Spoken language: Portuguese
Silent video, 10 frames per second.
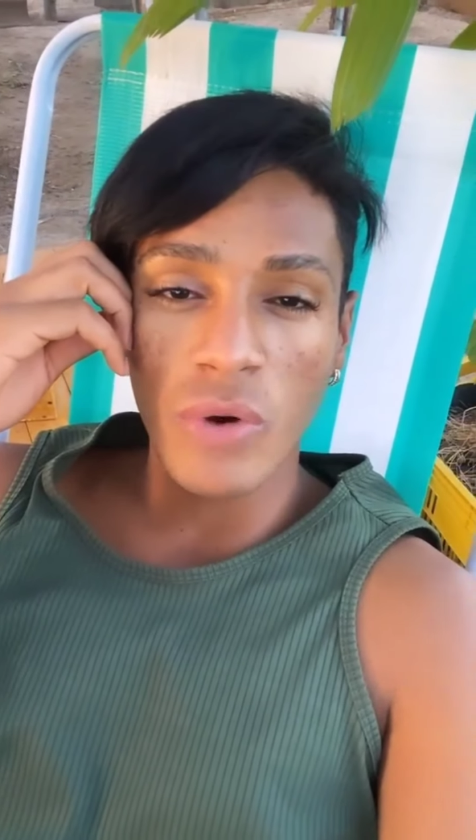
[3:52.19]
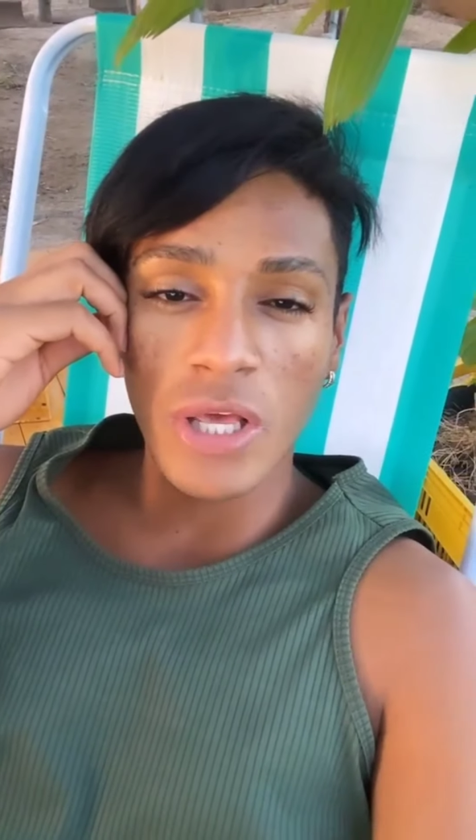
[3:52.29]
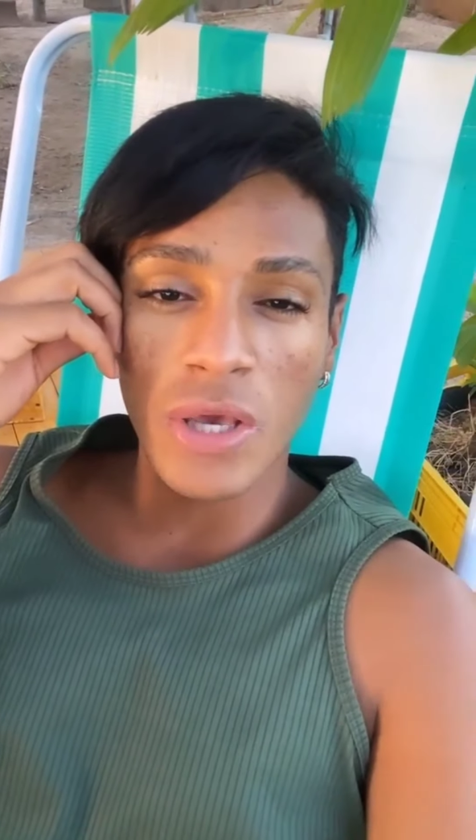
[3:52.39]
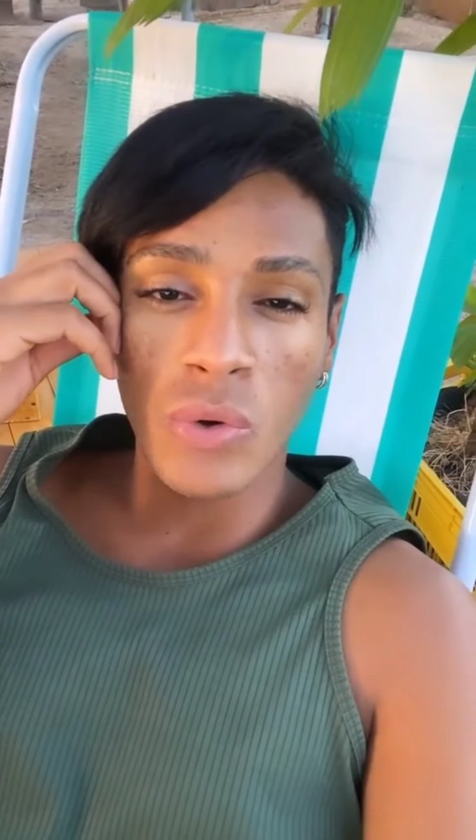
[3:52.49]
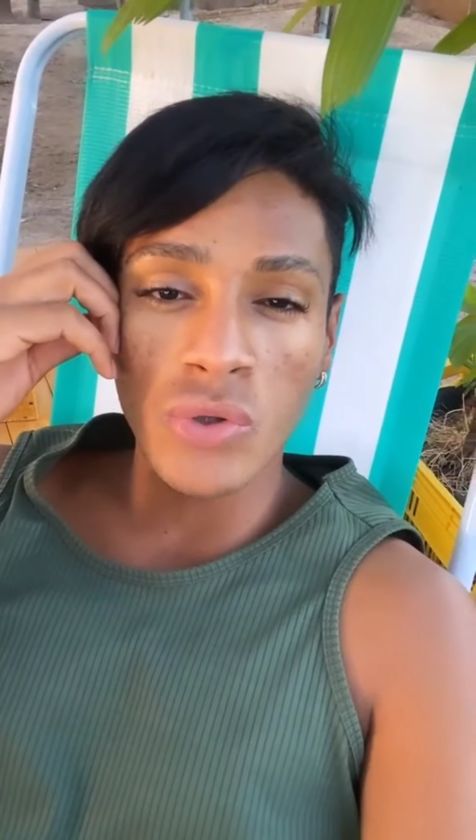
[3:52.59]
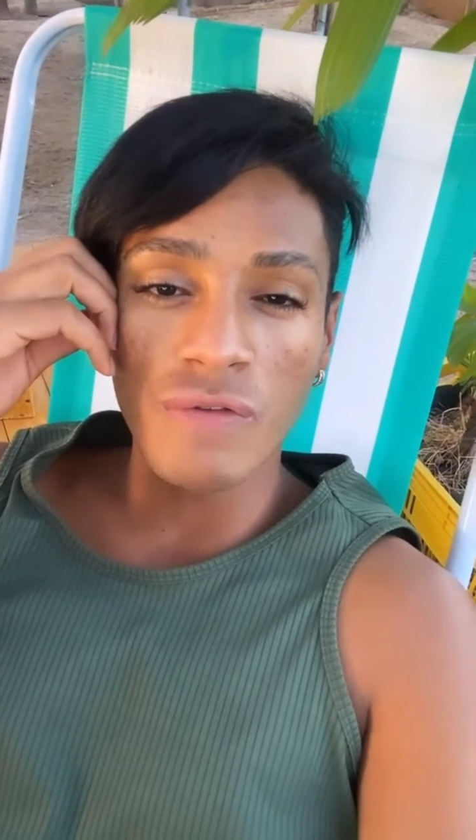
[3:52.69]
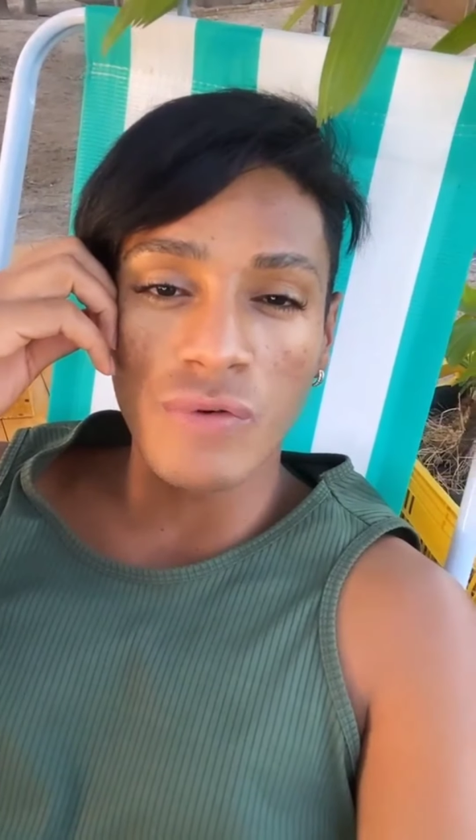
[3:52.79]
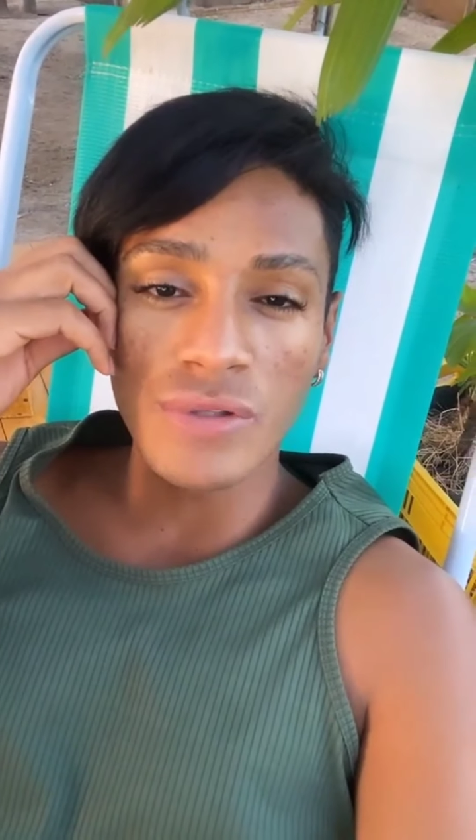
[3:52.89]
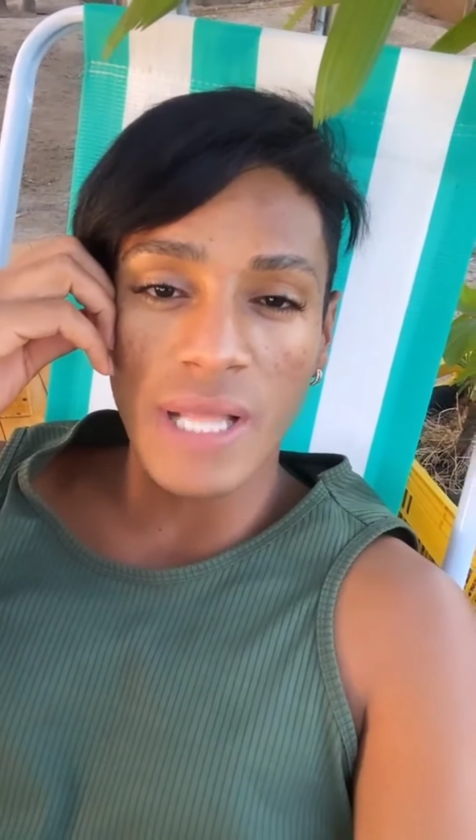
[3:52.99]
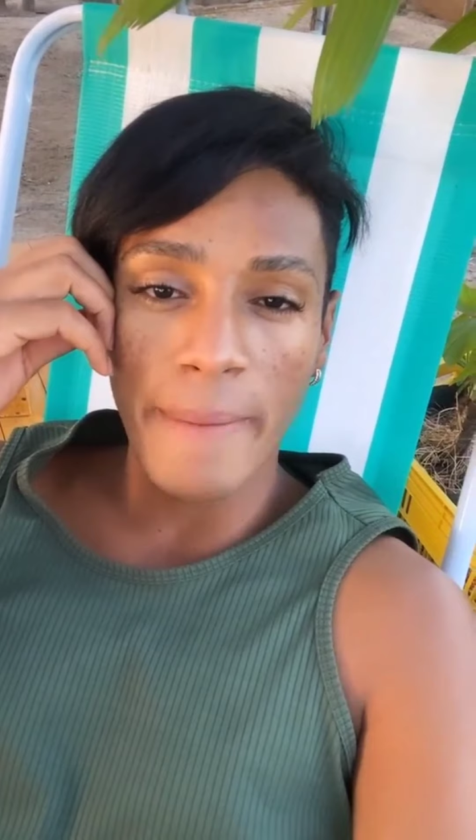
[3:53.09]
olha que quando eu
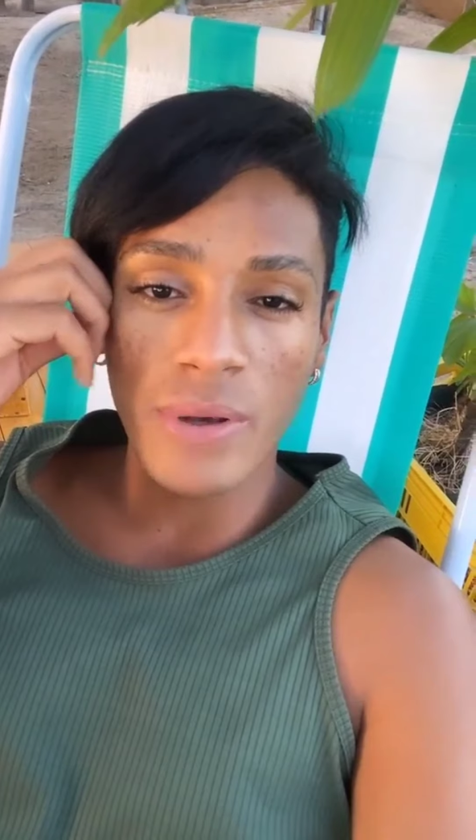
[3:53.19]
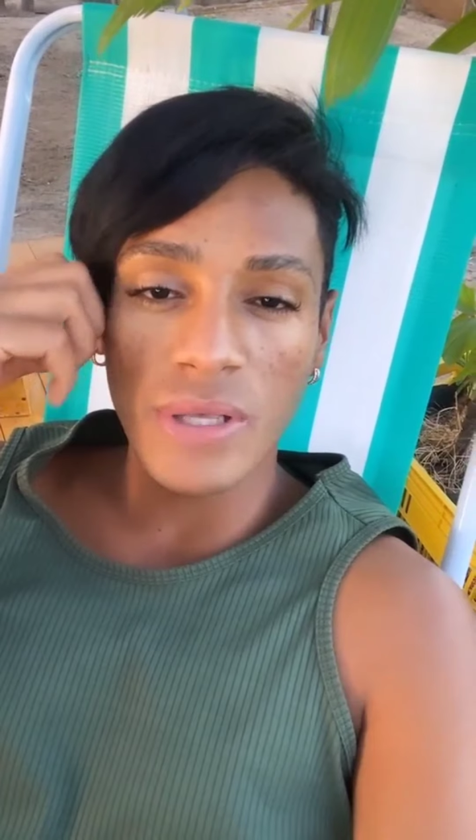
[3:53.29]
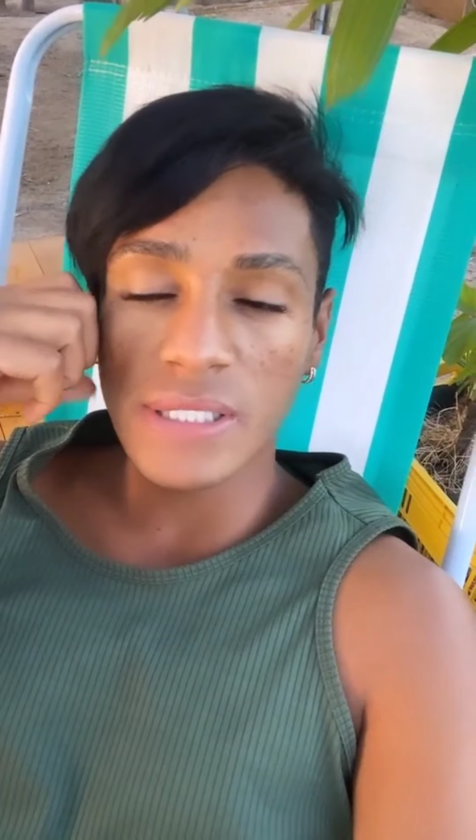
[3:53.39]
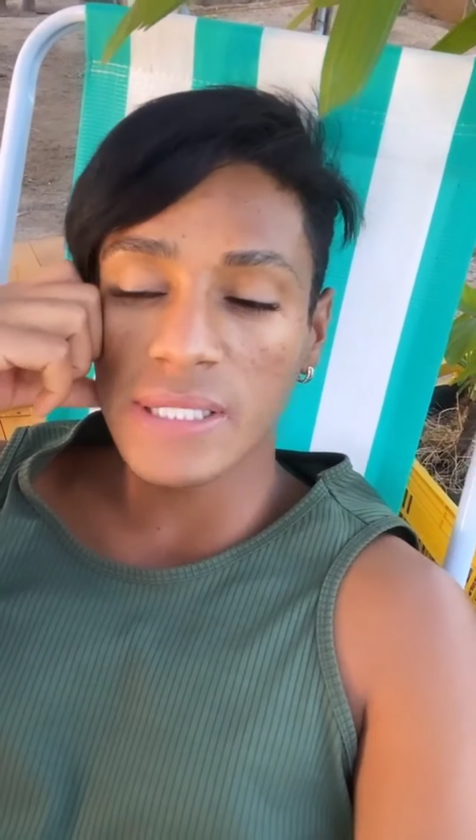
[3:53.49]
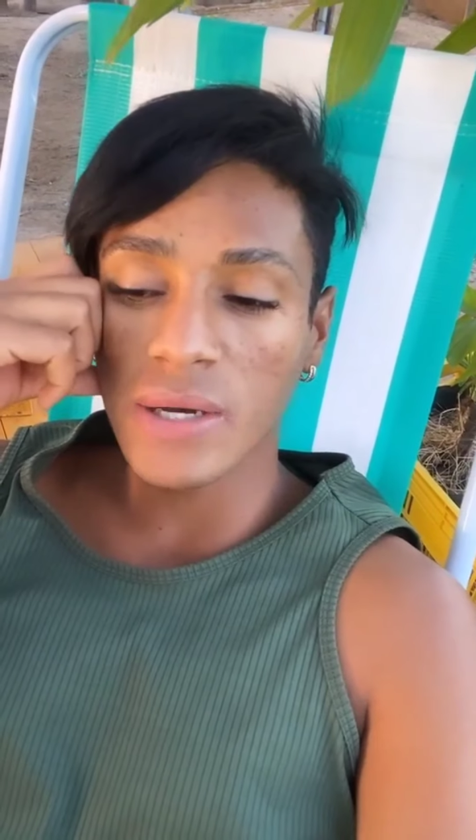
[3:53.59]
vou dar esse